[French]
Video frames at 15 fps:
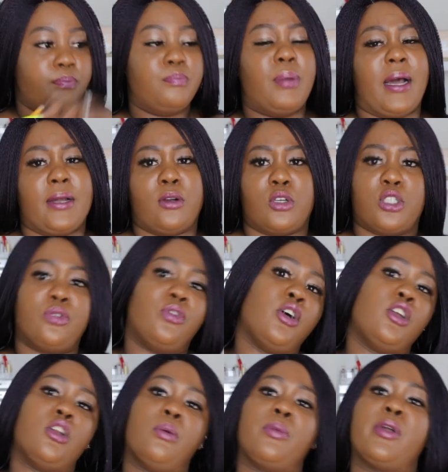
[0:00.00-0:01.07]
Pardon, je veux
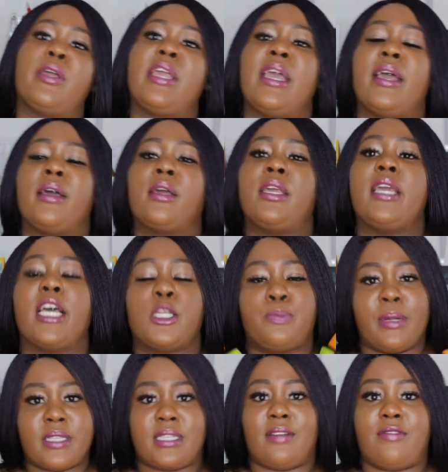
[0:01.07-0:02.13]
un homme qui, est, qui
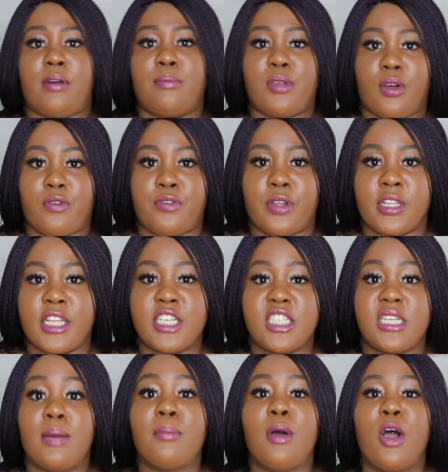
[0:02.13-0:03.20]
respecte sa famille, en fait.
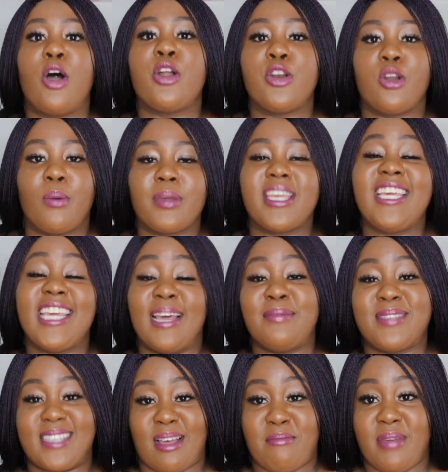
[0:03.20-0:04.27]
j'aime un homme qui
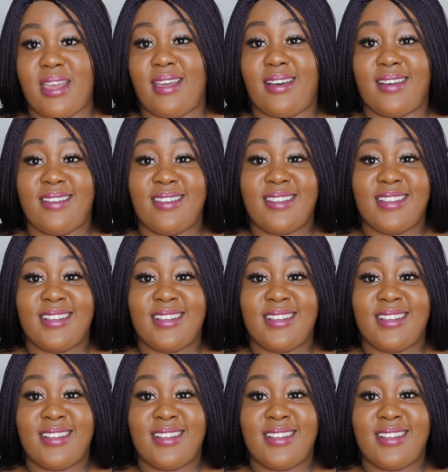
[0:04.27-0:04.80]
aime sa mère.